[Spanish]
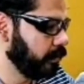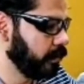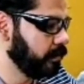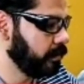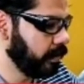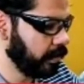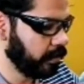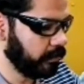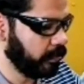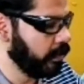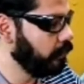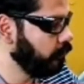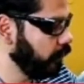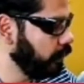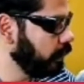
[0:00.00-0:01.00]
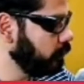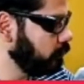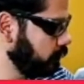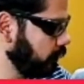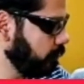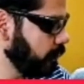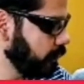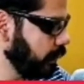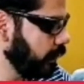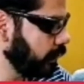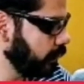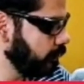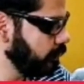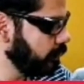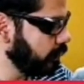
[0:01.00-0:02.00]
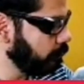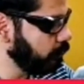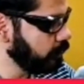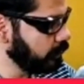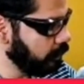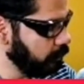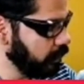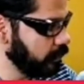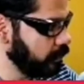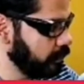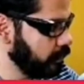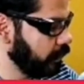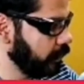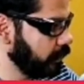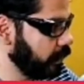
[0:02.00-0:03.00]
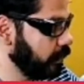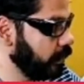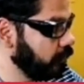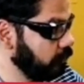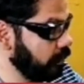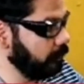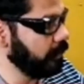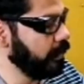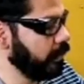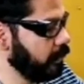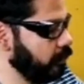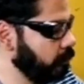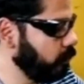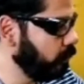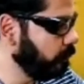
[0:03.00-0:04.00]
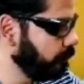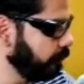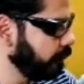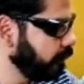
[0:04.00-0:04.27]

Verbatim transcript: sea afín a los temas de la revista, pues también se sienta de alguna manera como